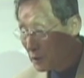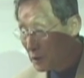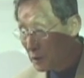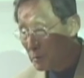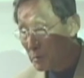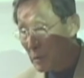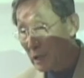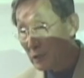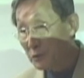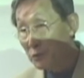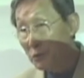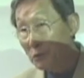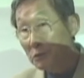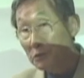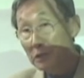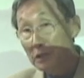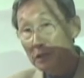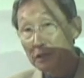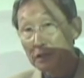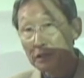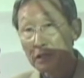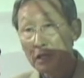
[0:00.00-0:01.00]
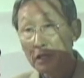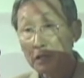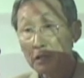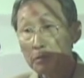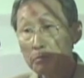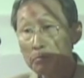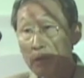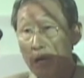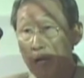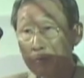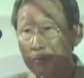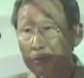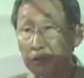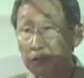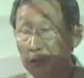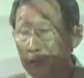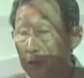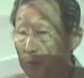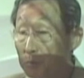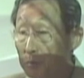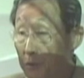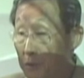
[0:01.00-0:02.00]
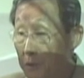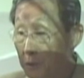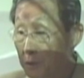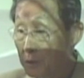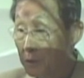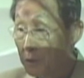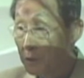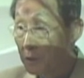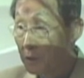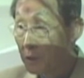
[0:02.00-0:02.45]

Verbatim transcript: 그 만족센터를 마비시켜 버려